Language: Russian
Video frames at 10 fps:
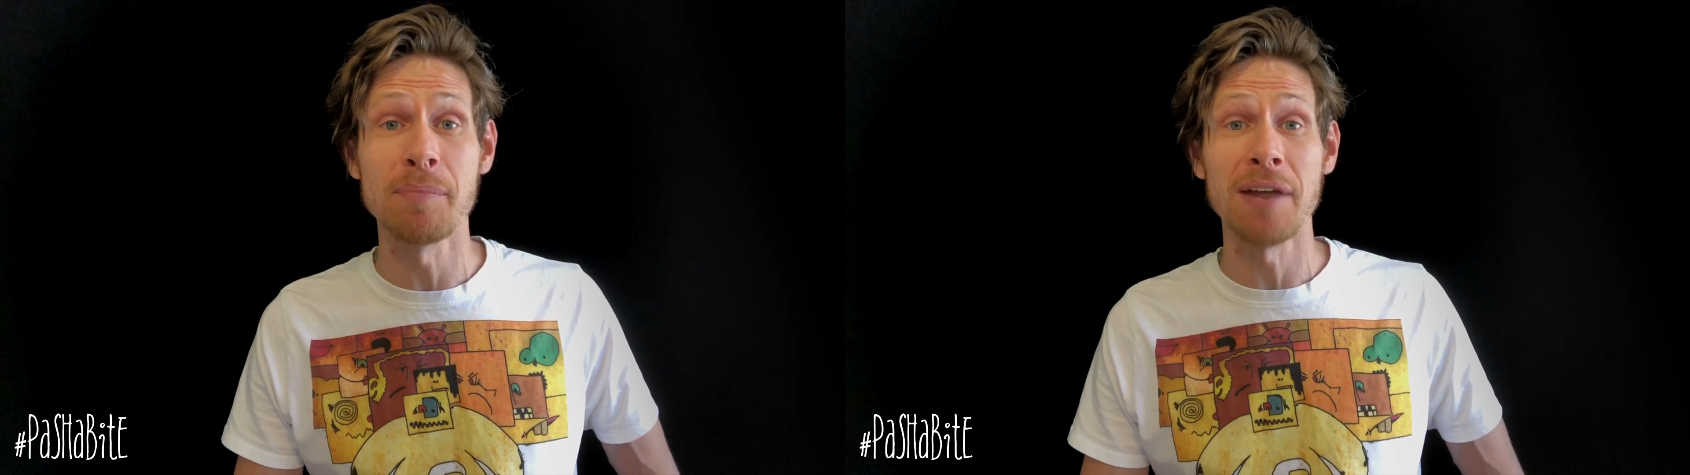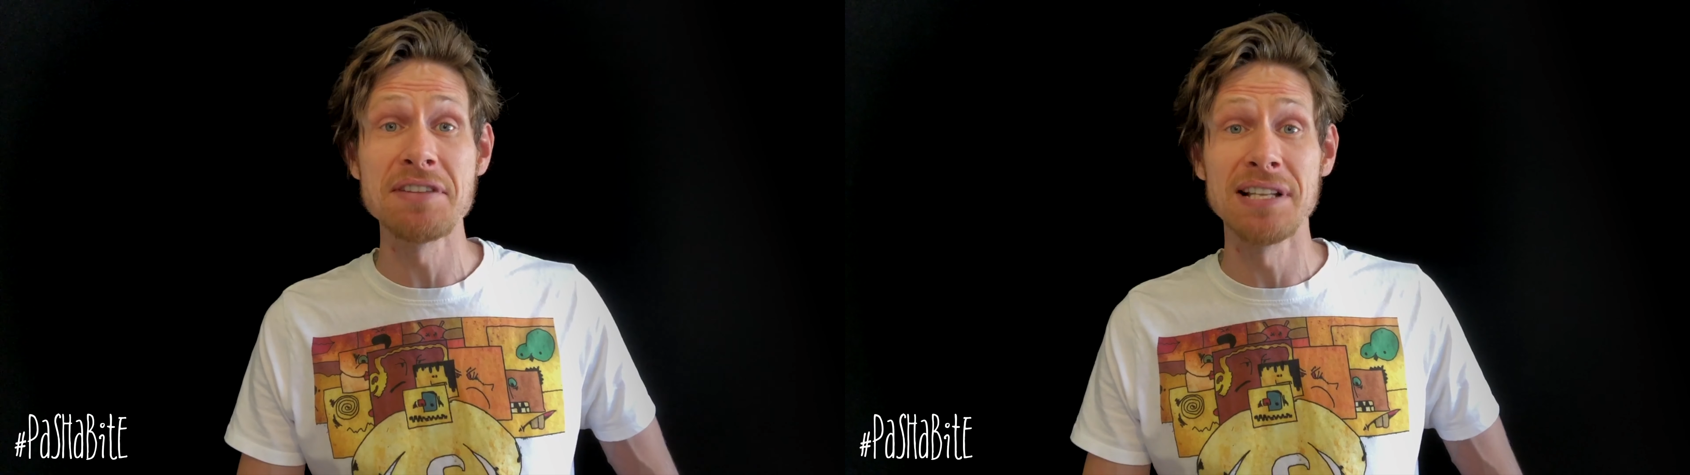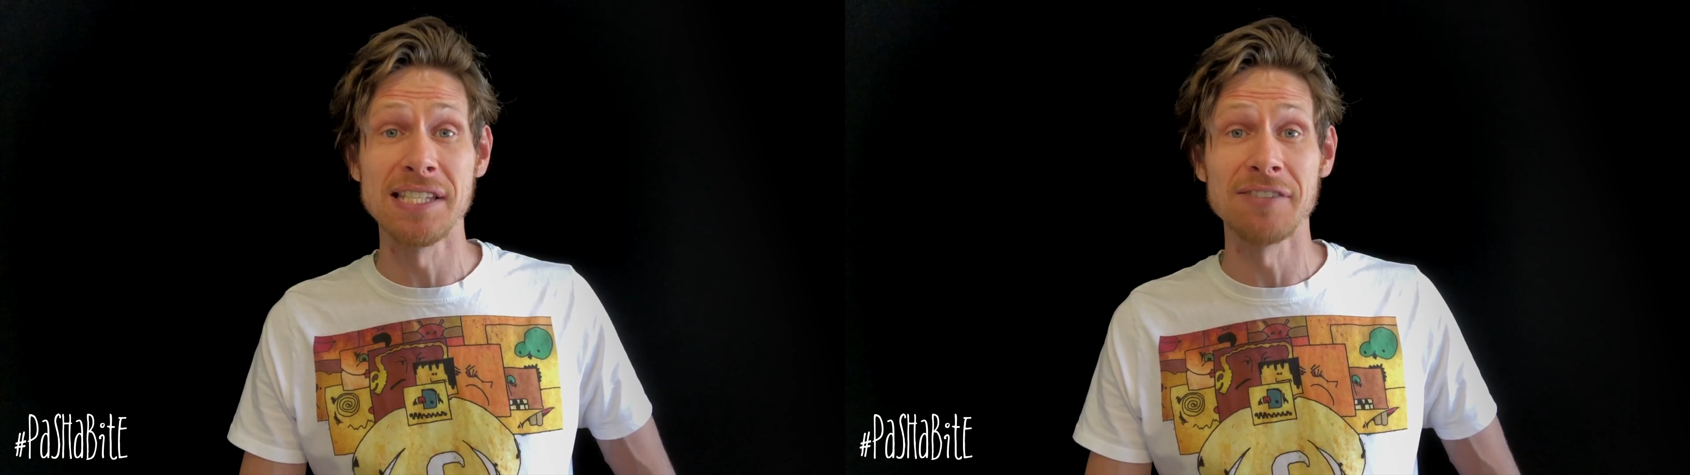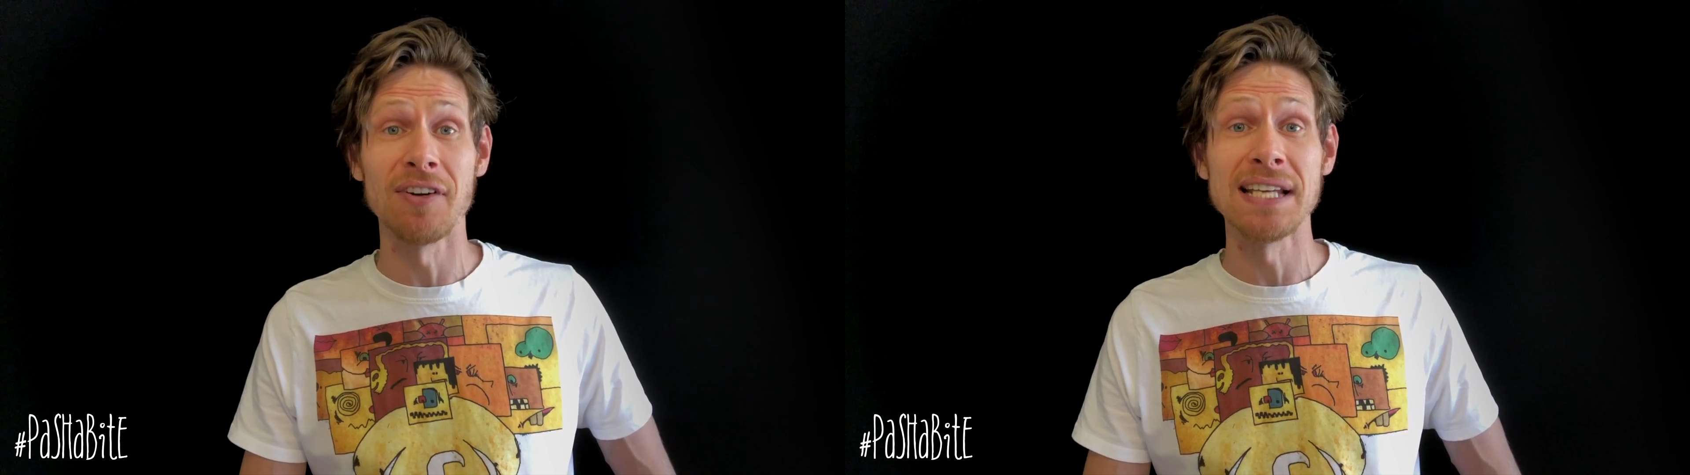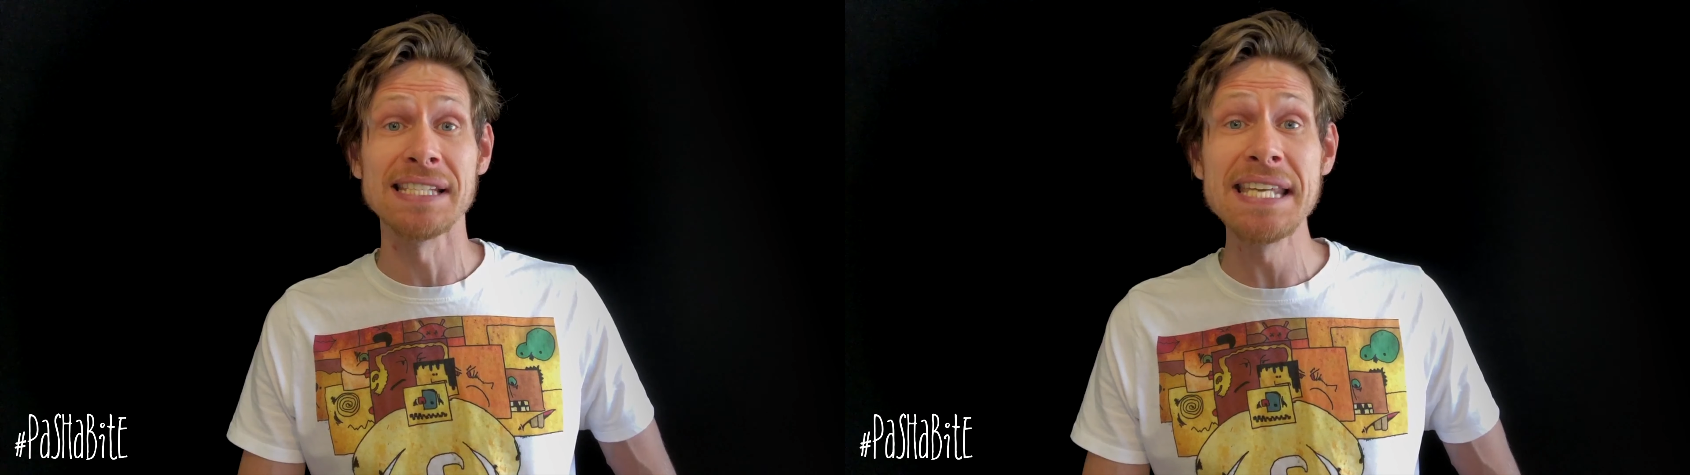правительства
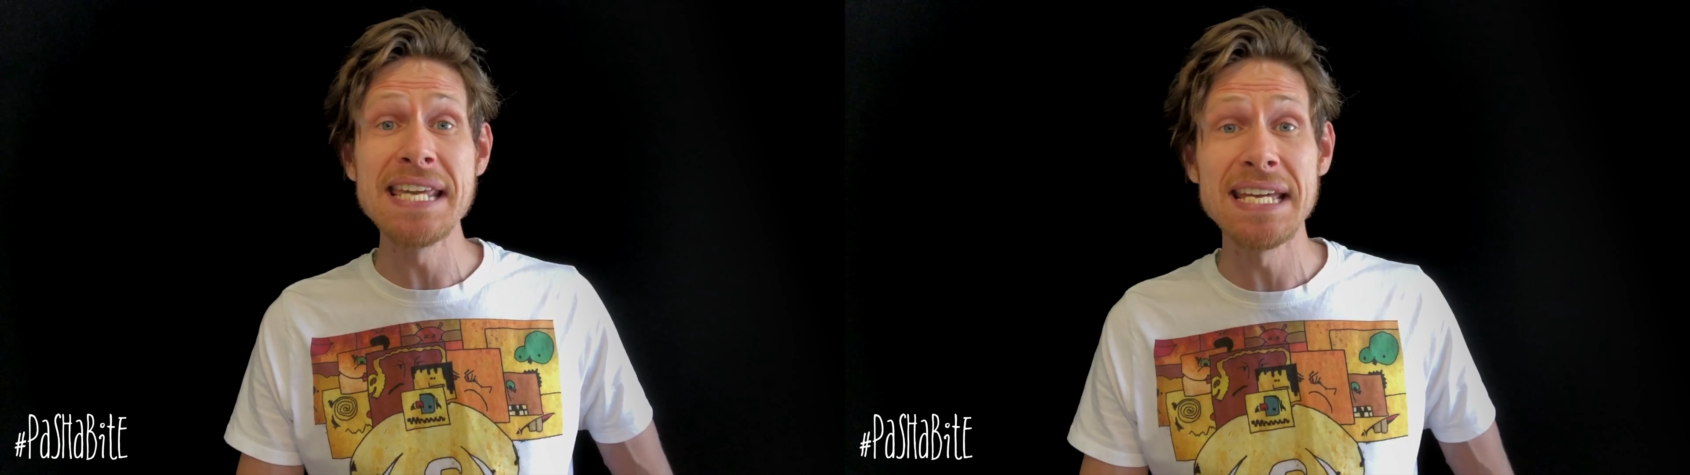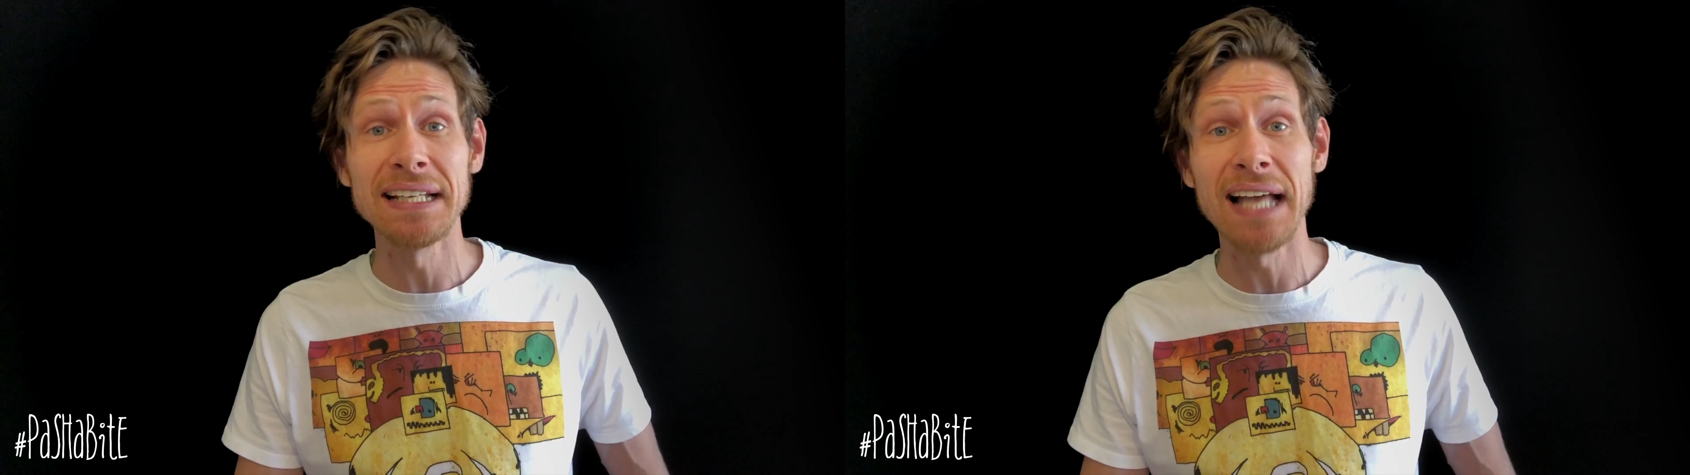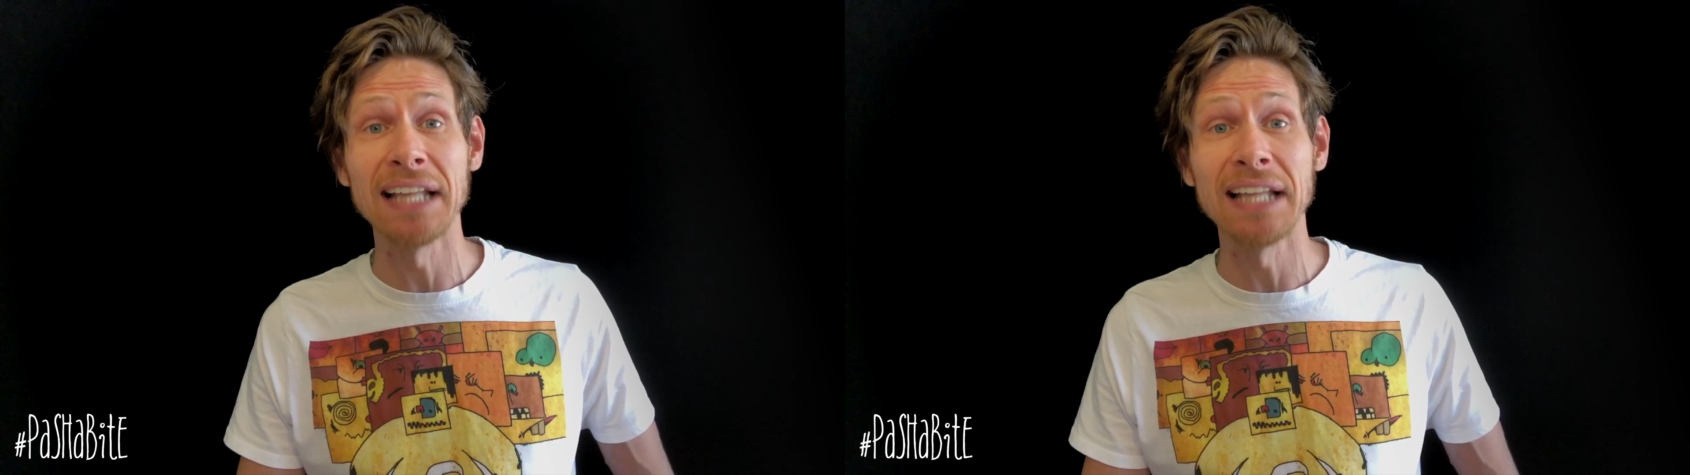России